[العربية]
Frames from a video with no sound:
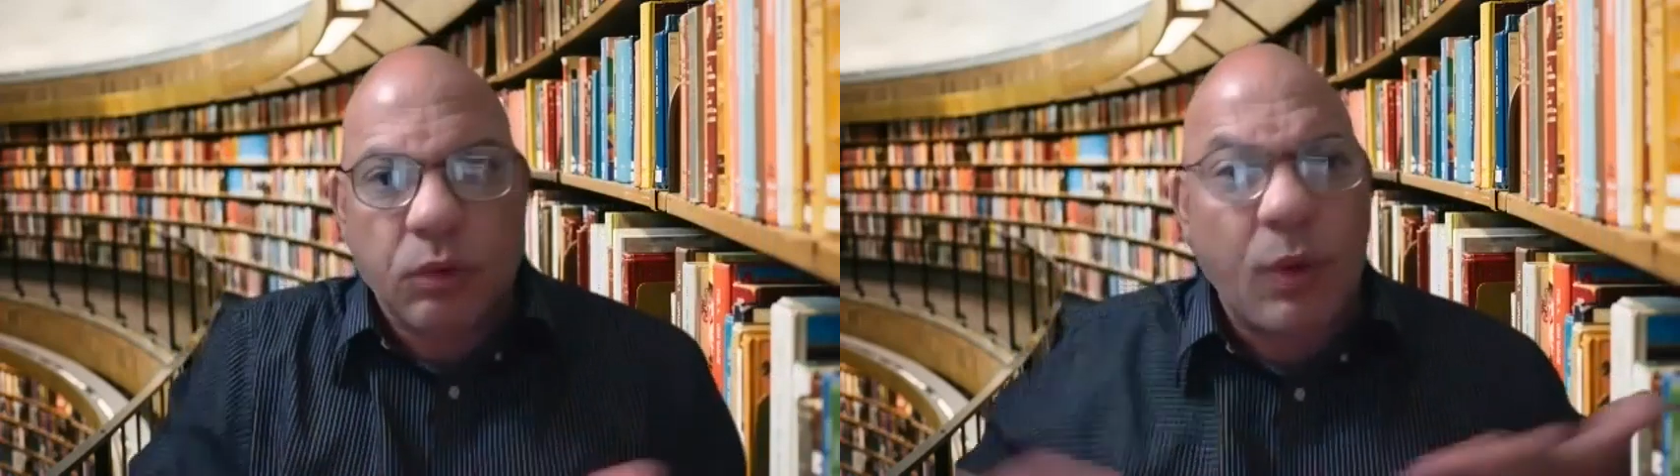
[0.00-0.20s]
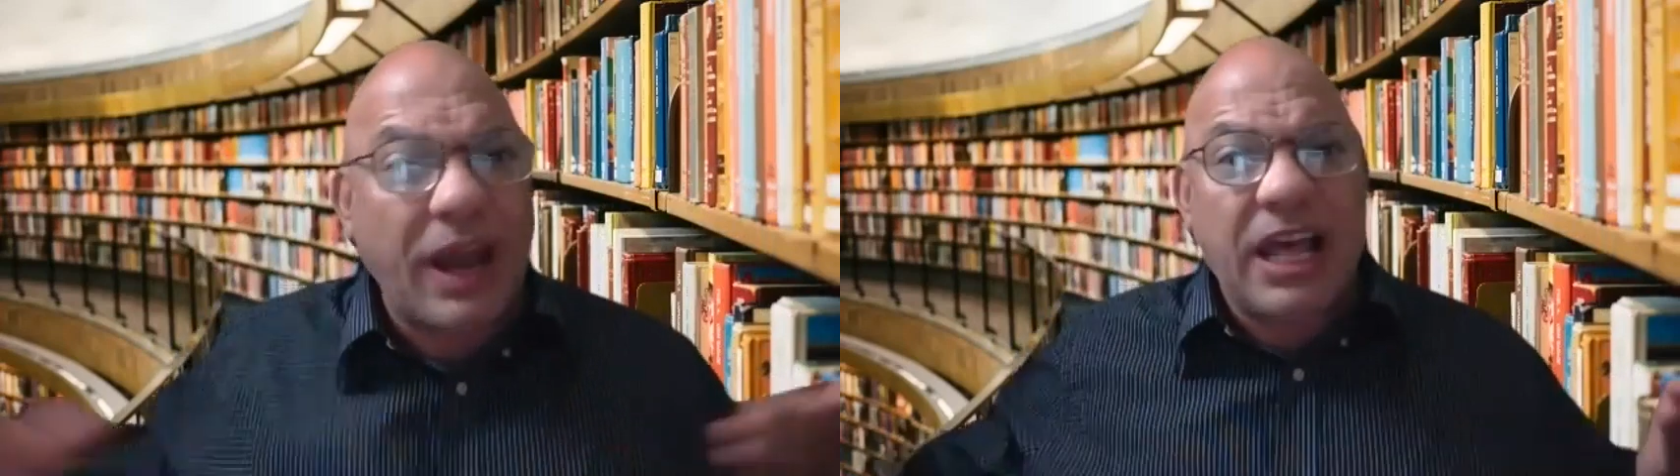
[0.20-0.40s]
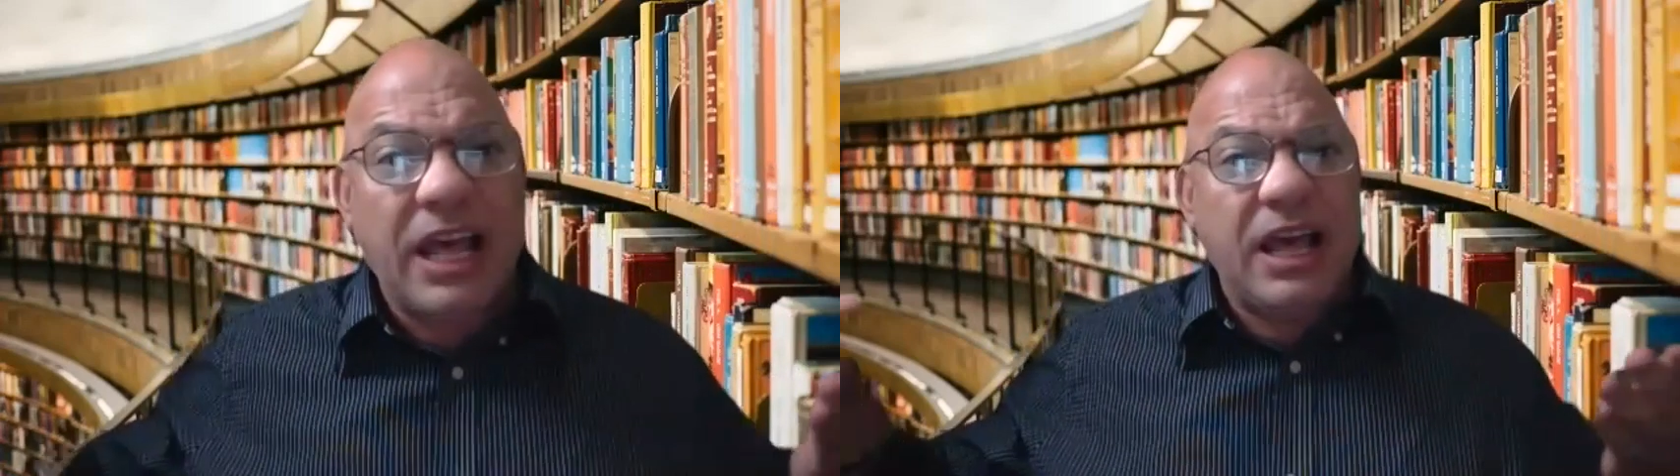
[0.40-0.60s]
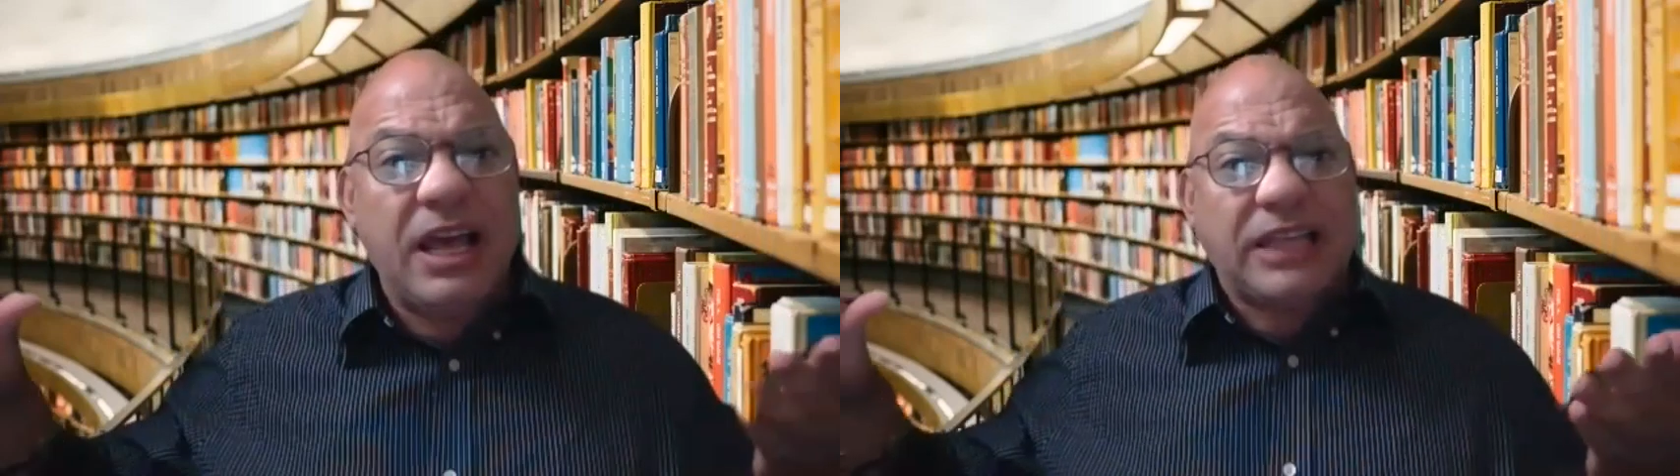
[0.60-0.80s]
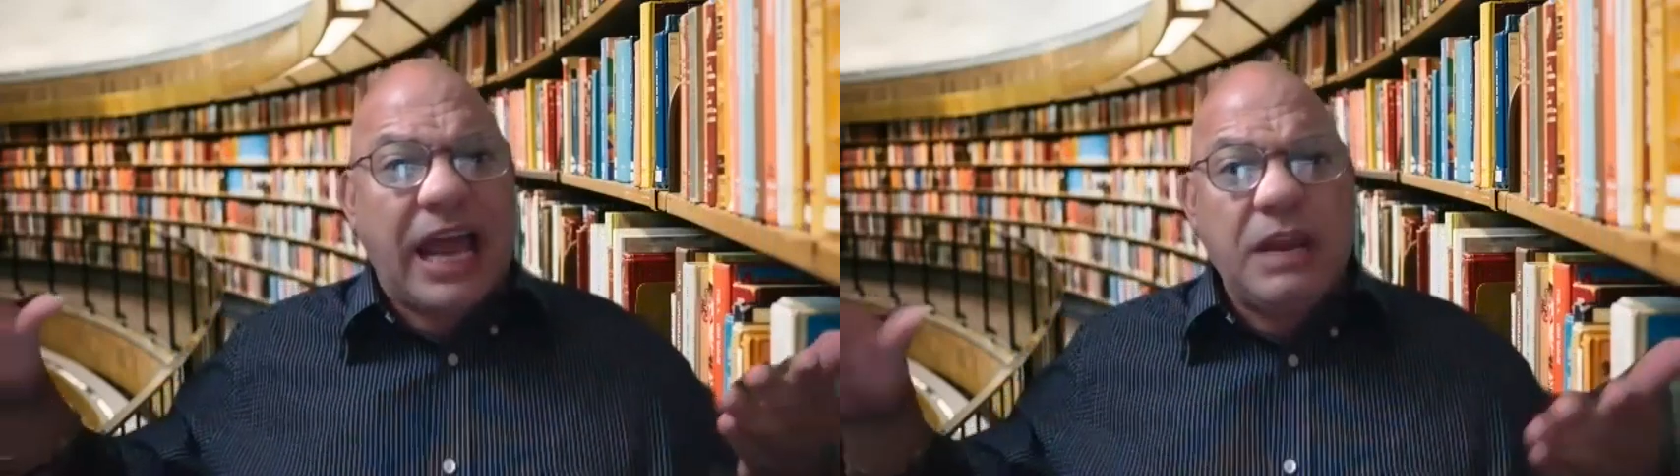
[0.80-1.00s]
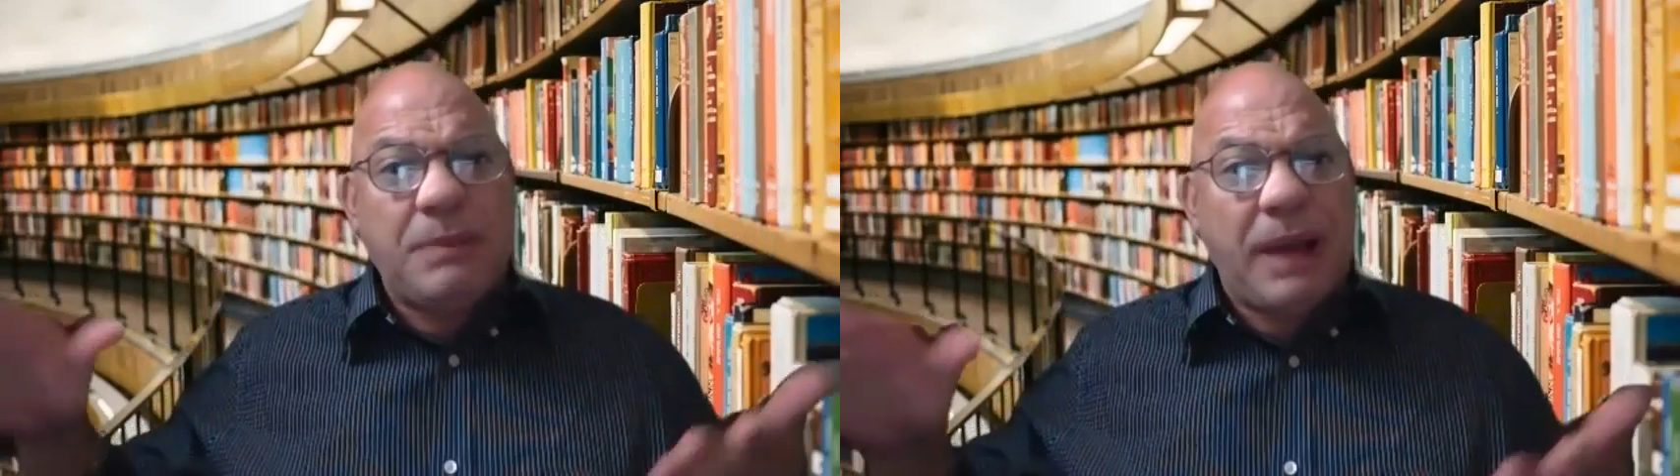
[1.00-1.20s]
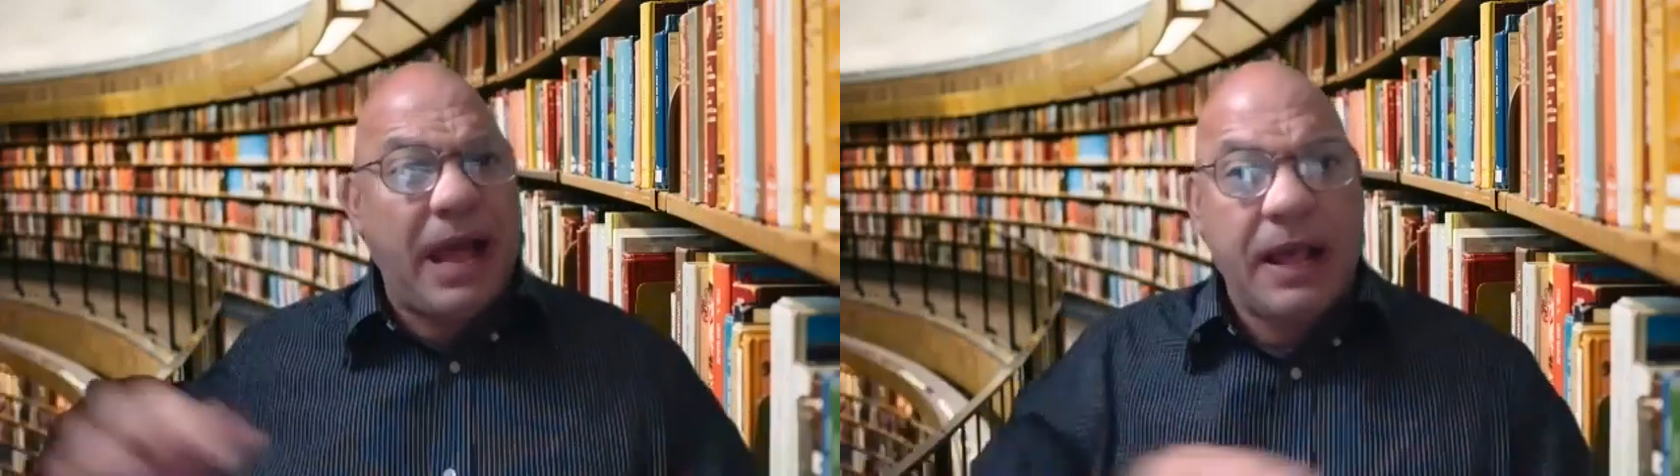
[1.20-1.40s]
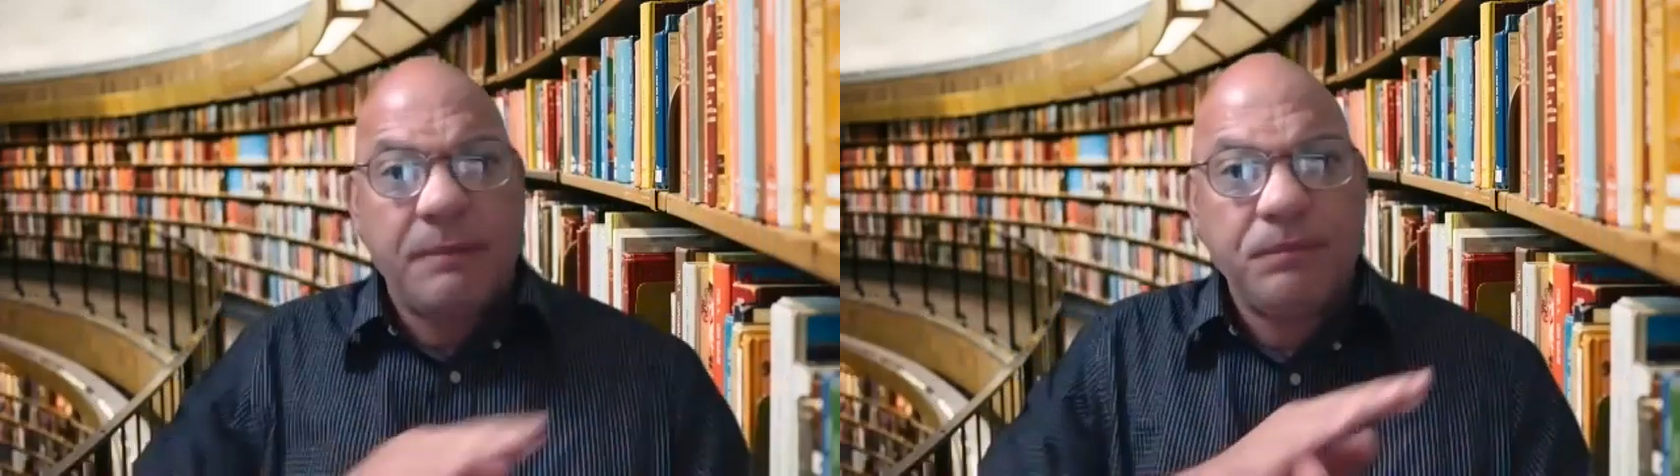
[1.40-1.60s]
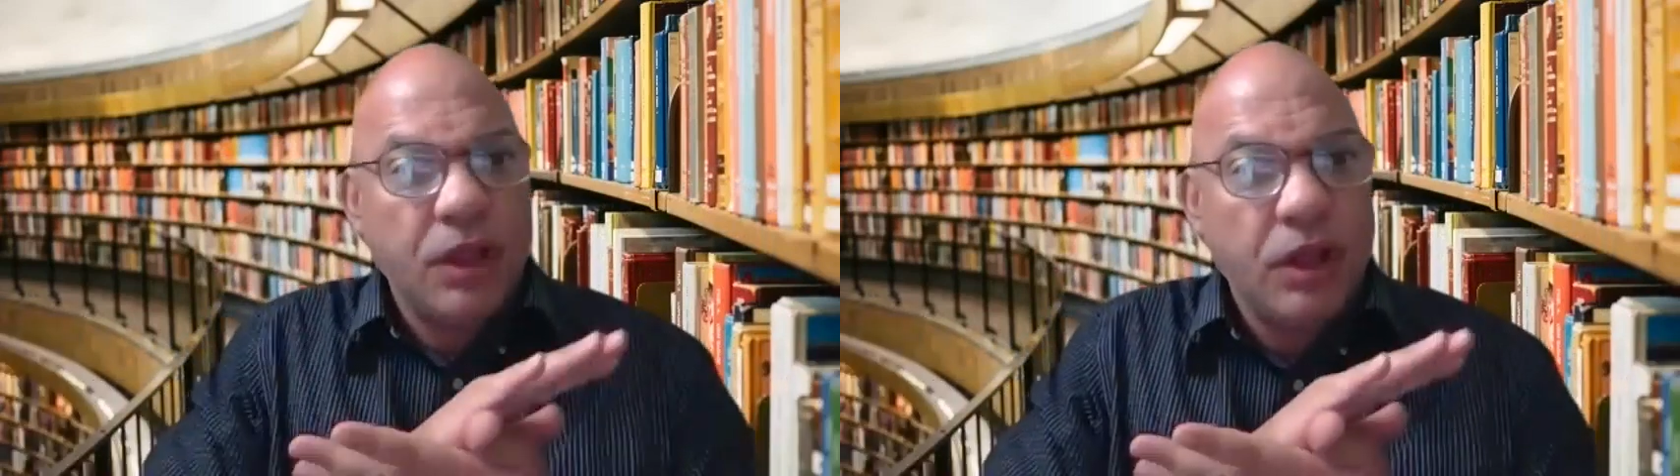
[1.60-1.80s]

ولا اتعلم حاجه